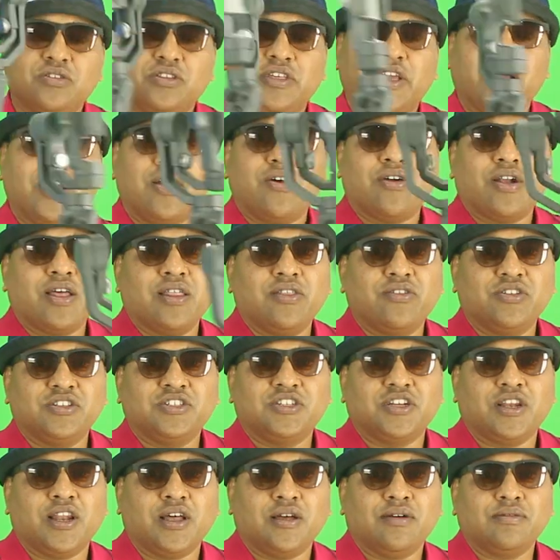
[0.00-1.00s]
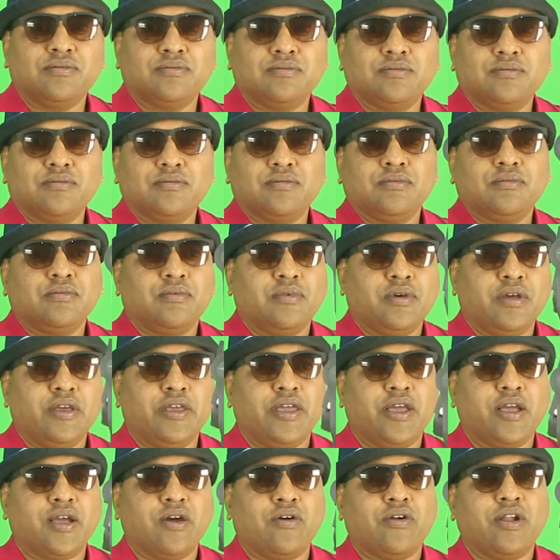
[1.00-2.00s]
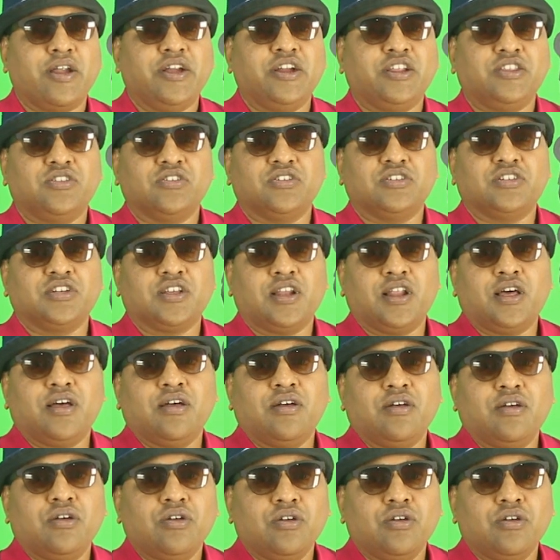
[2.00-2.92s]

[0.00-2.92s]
இது எங்கே வேணால் வச்சுக்கலாம் எங்கே வேணால் எழுத்து வச்சுக்கலாம்